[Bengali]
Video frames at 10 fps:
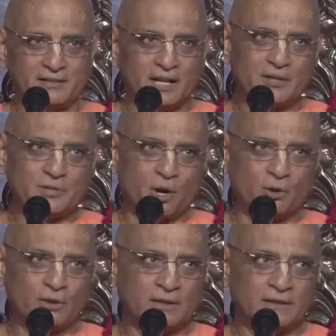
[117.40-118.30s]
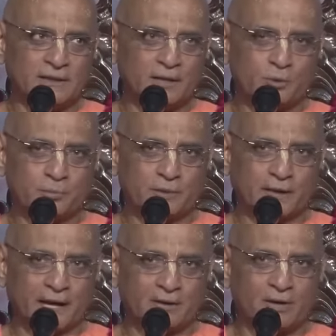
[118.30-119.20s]
তাহলে জগন্নাথের এই রূপটা
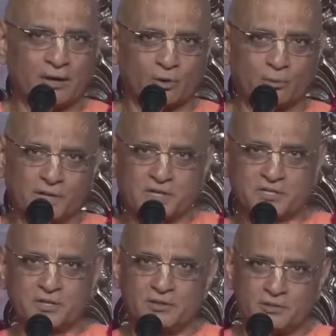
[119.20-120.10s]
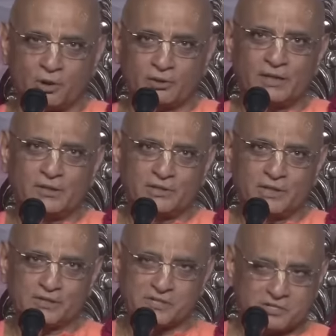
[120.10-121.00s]
কেন এরকম কৃষ্ণ জগন্নাথ যদি
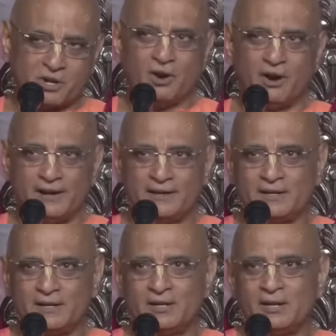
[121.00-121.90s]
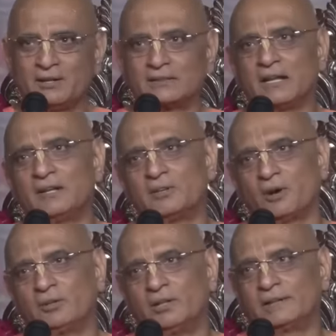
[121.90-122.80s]
কৃষ্ণ হয় তাহলে
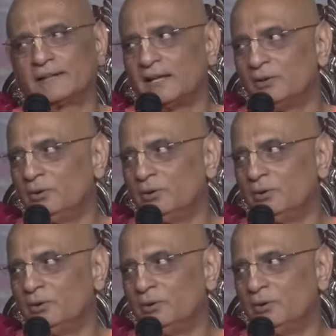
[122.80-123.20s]
জগন্নাথ কেন